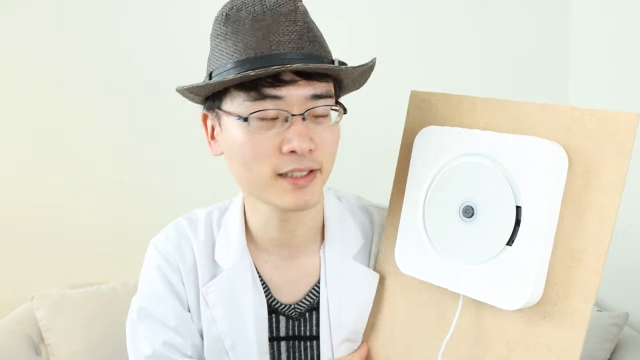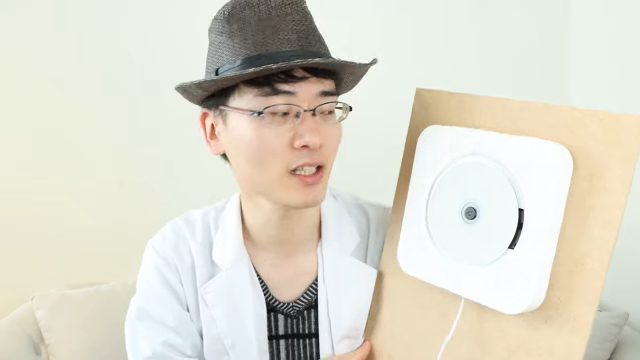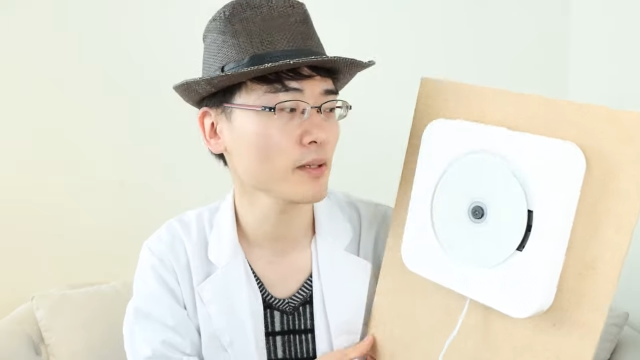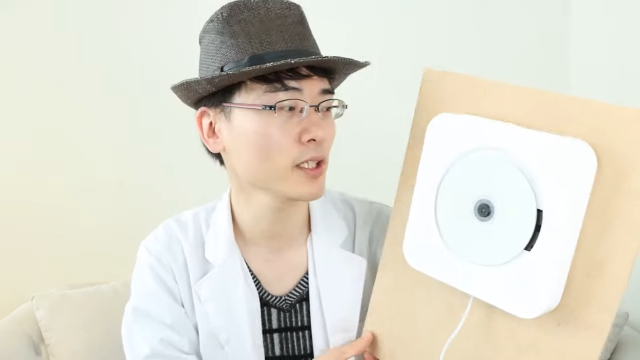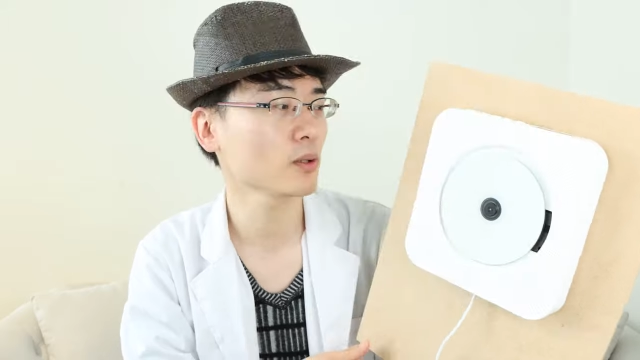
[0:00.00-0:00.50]
す。ち
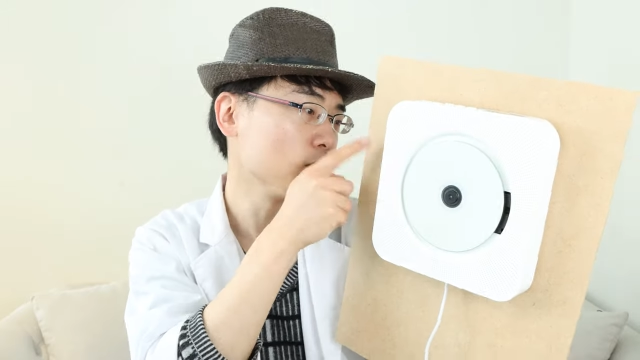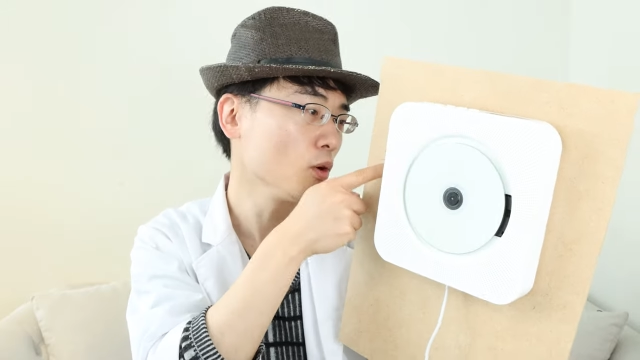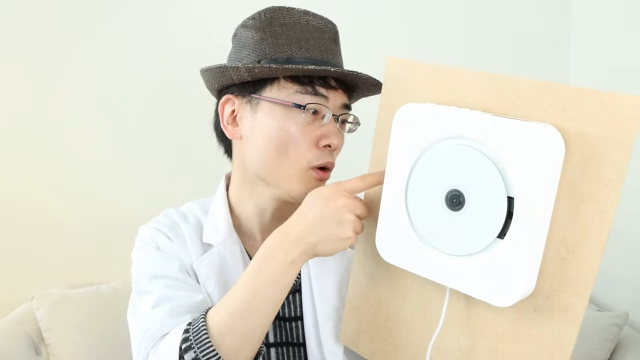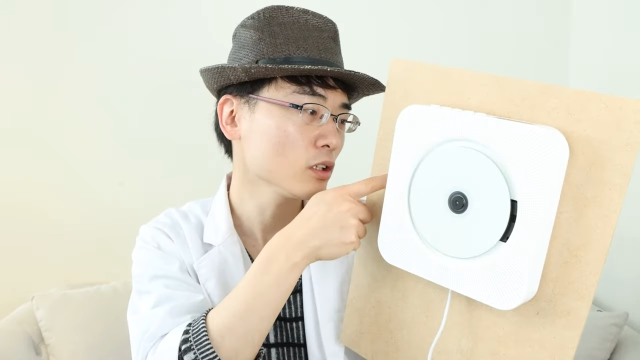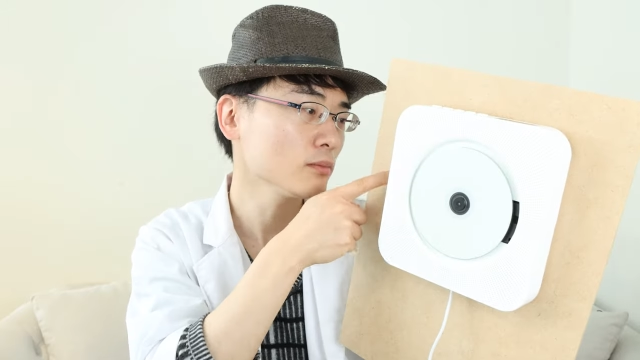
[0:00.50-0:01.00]
なみにこの
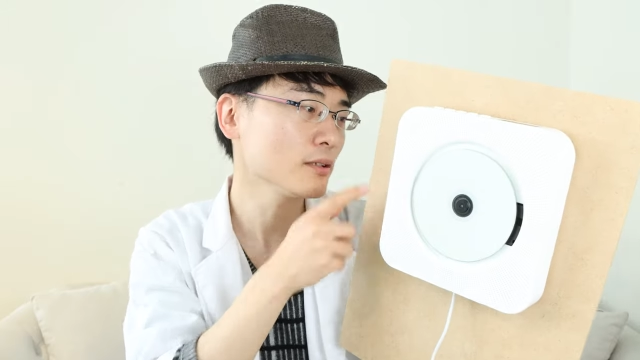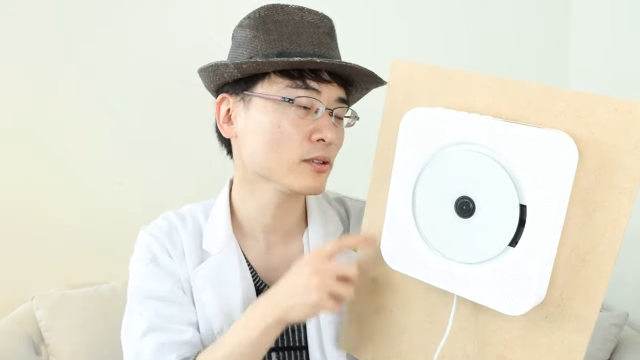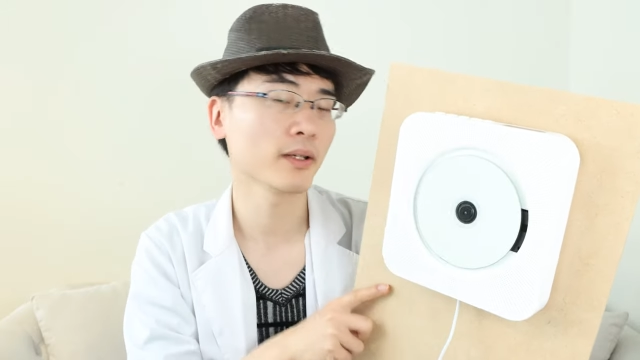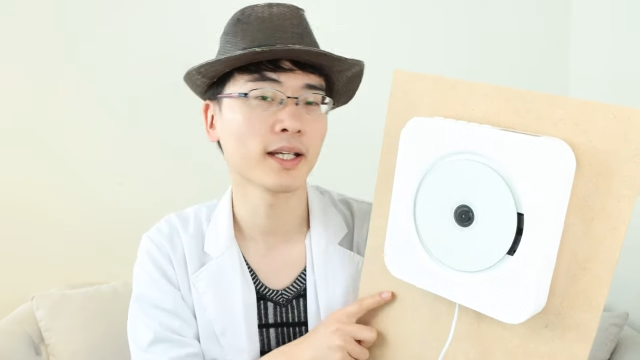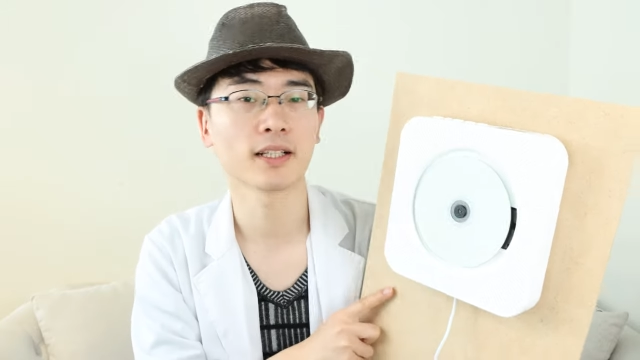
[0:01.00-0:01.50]

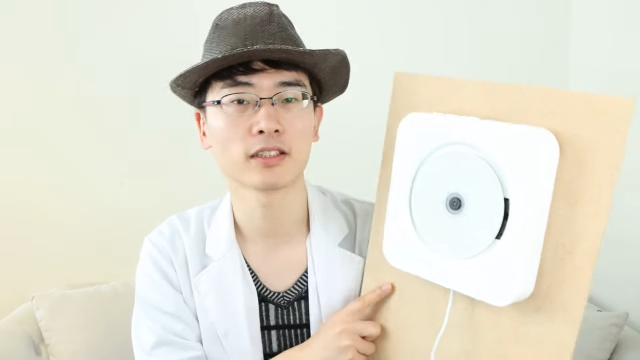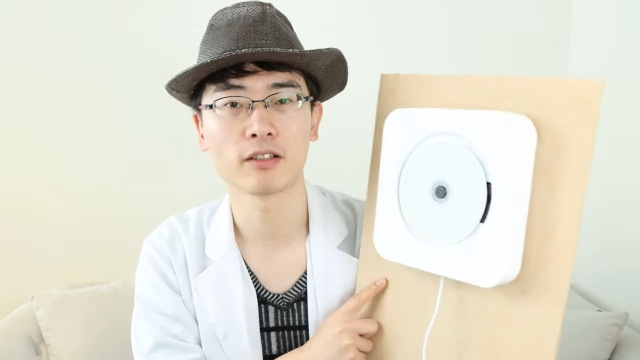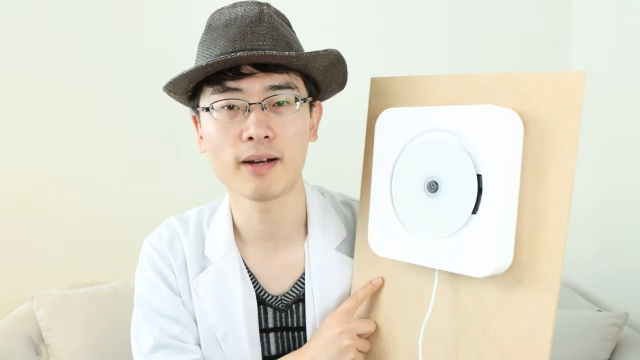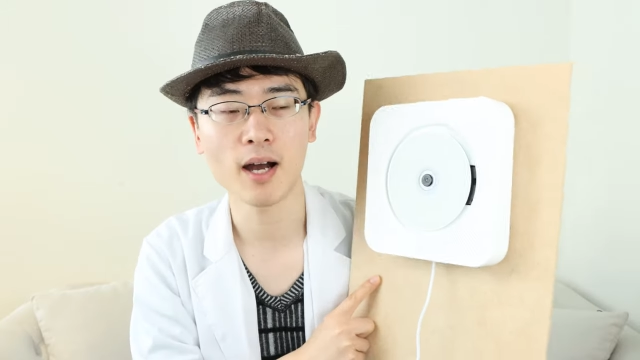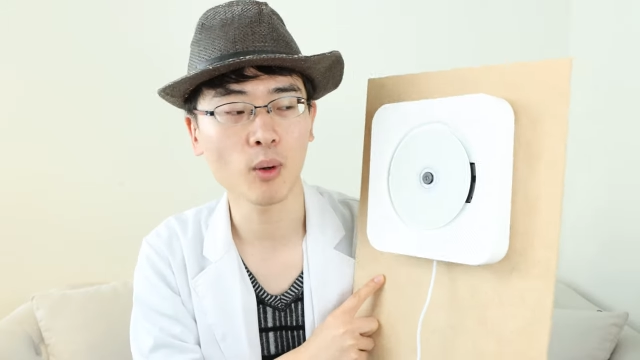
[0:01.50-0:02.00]
ウォールマウントに関し
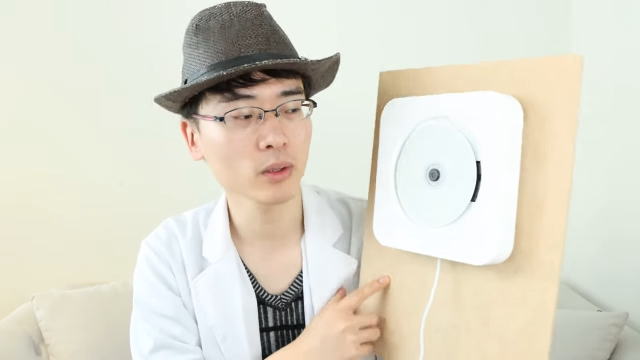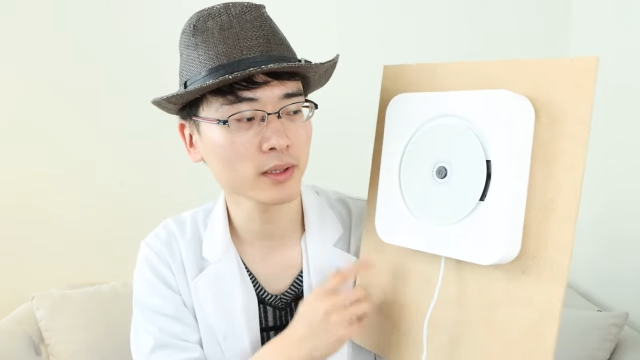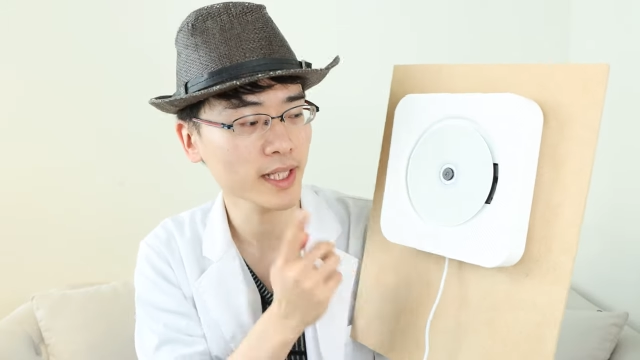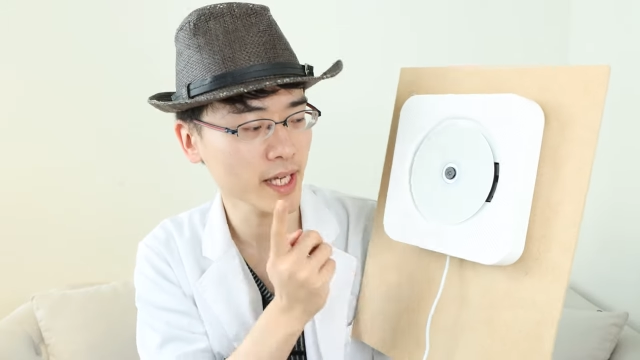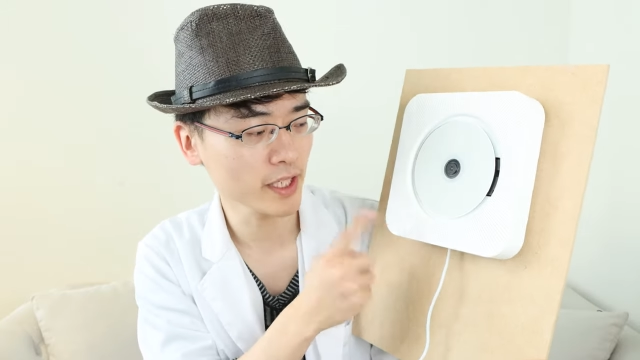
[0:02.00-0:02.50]
ては本
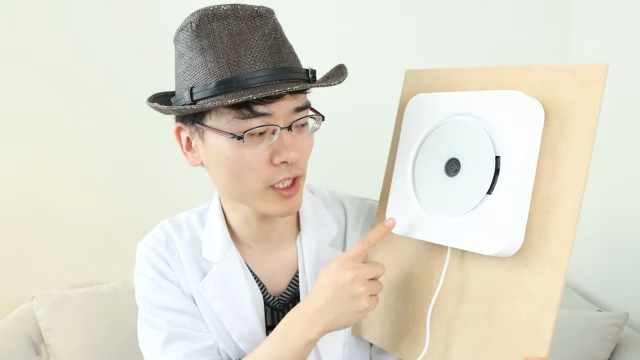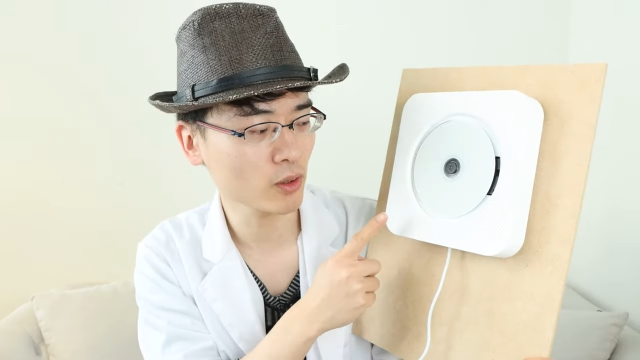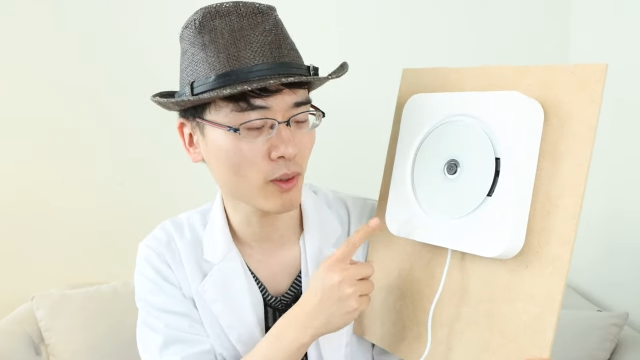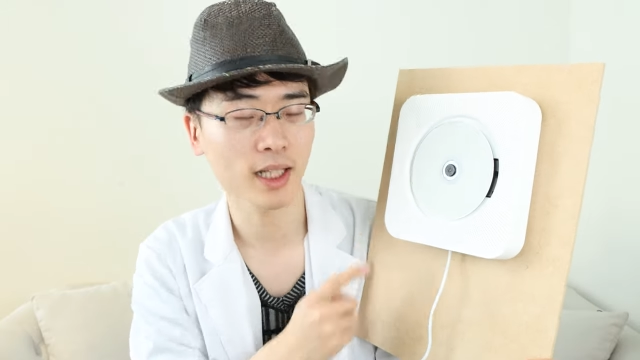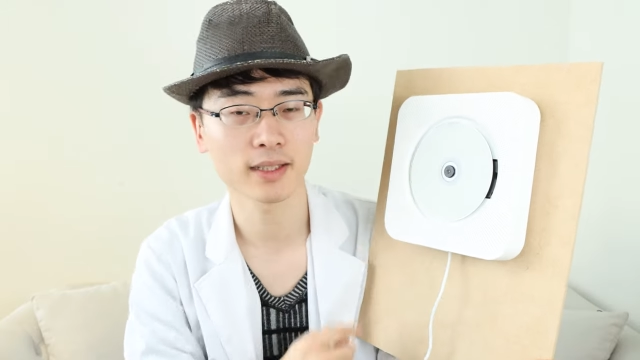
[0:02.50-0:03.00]
体いっ
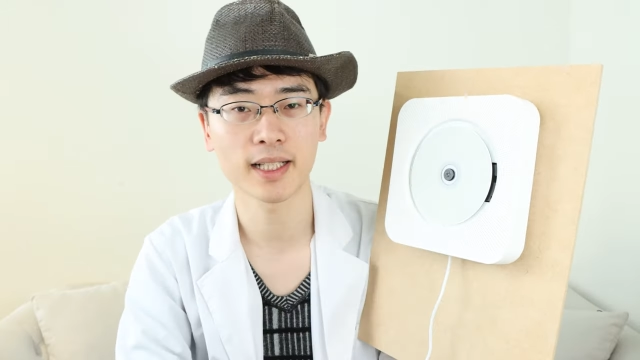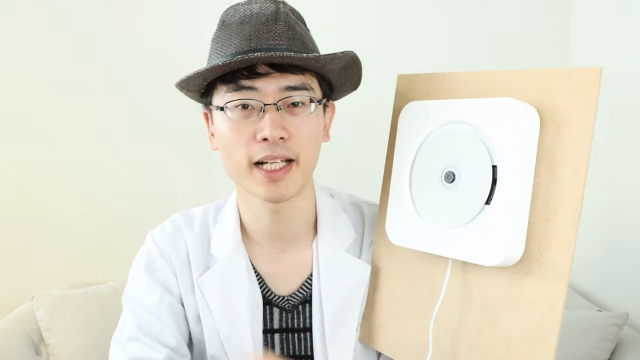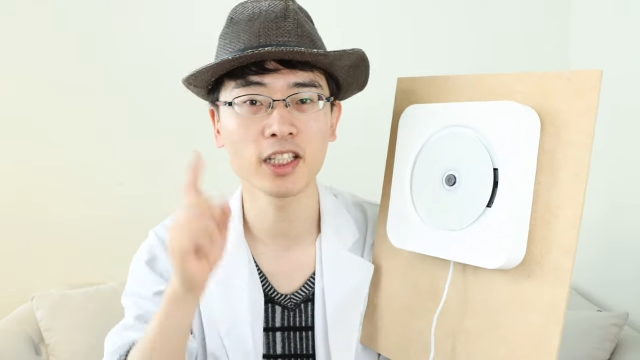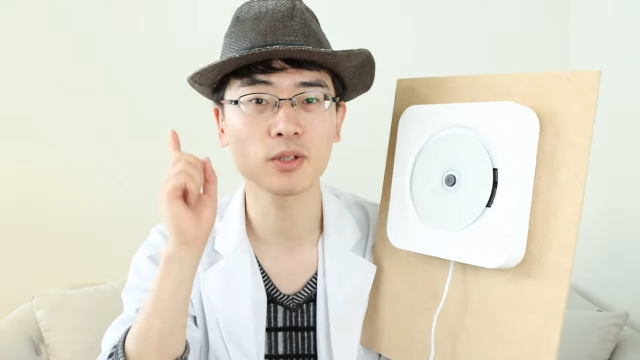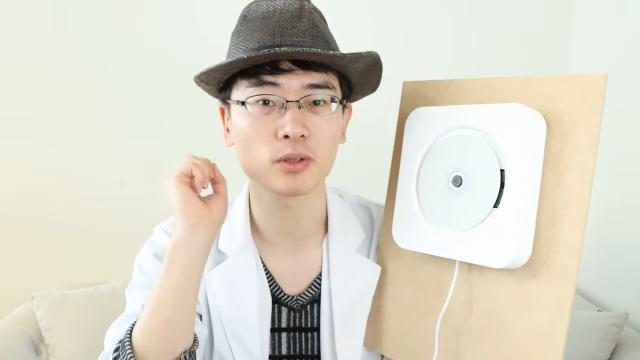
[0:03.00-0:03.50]
こ買った
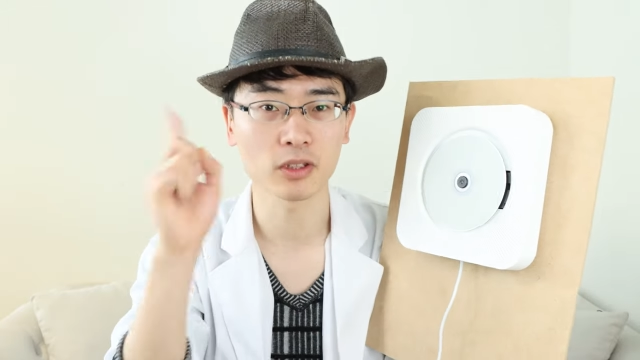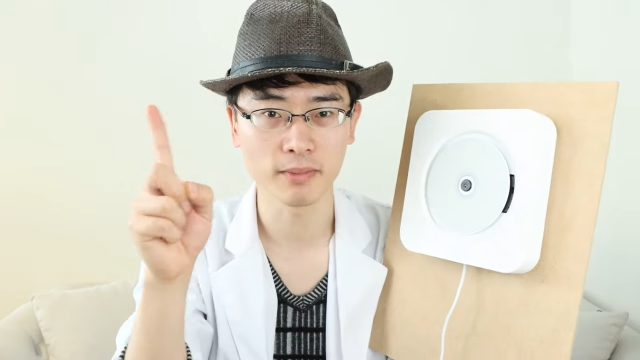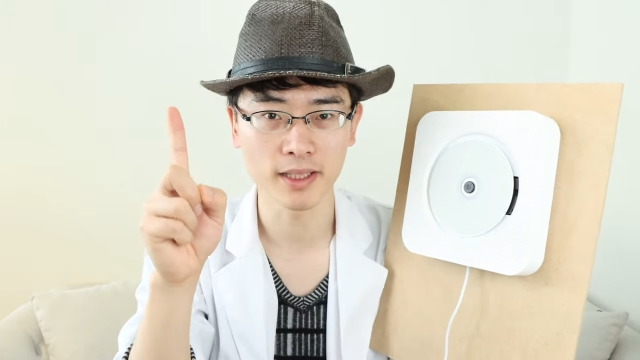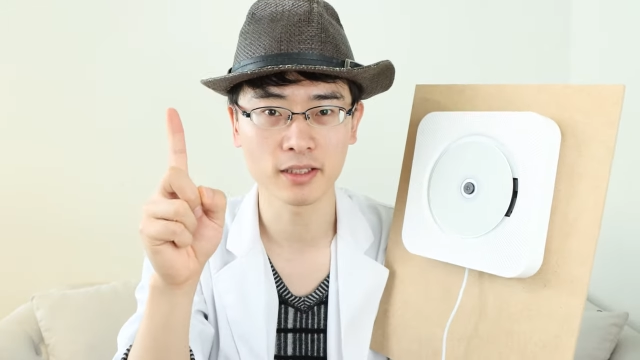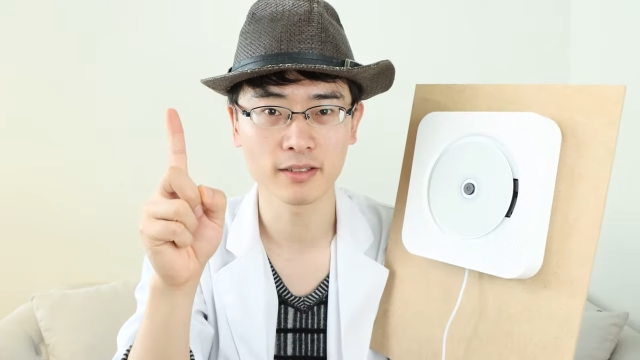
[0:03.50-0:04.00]
らいっこつきま